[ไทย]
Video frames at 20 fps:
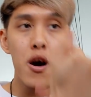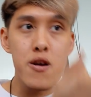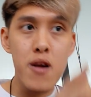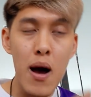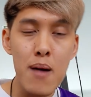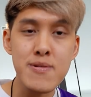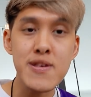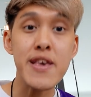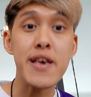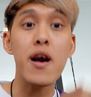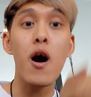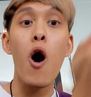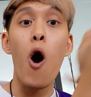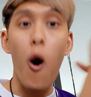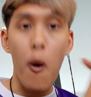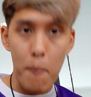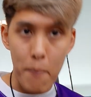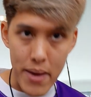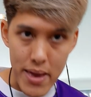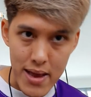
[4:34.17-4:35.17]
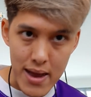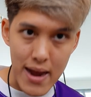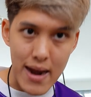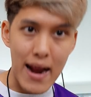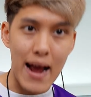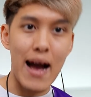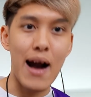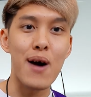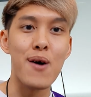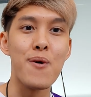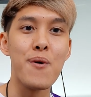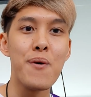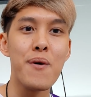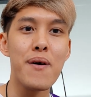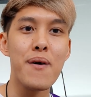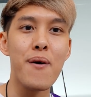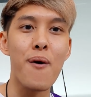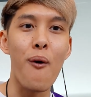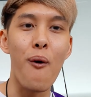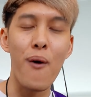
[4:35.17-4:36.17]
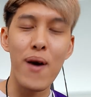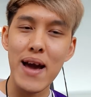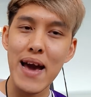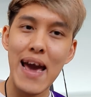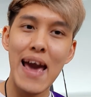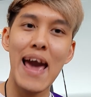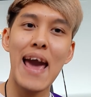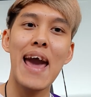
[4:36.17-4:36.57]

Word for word: รอบสี่ออกไปเยือนเขาโอเค